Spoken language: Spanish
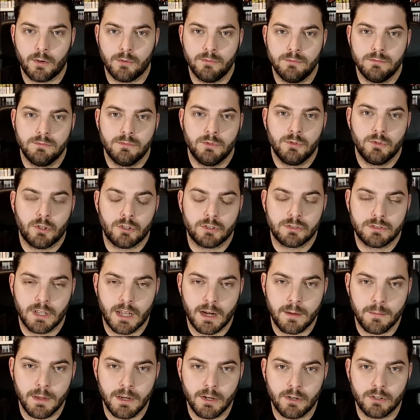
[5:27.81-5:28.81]
con unos
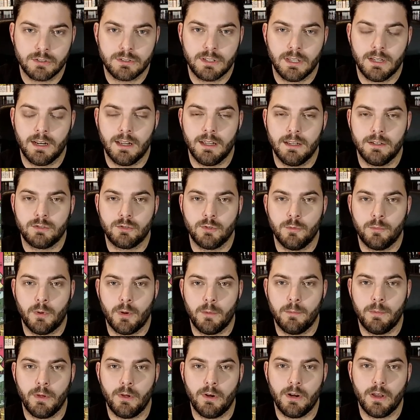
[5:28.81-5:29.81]
términos tiene su
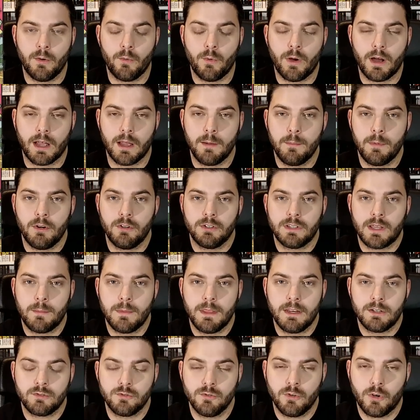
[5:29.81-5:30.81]
propio lenguaje pero
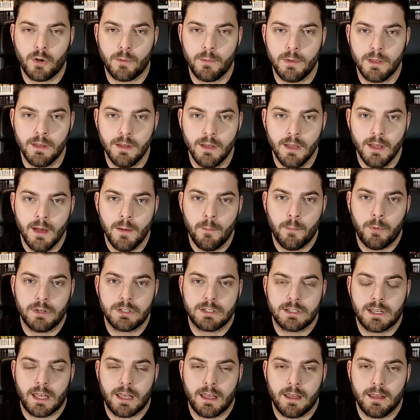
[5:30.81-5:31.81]
también es un cómic
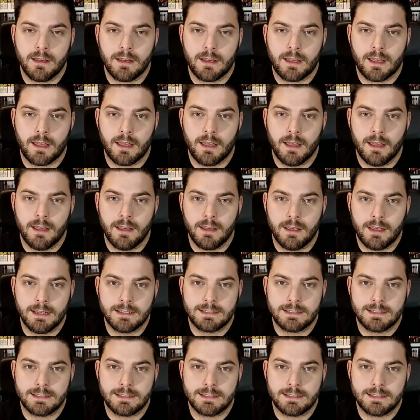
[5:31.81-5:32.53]
pues que, que,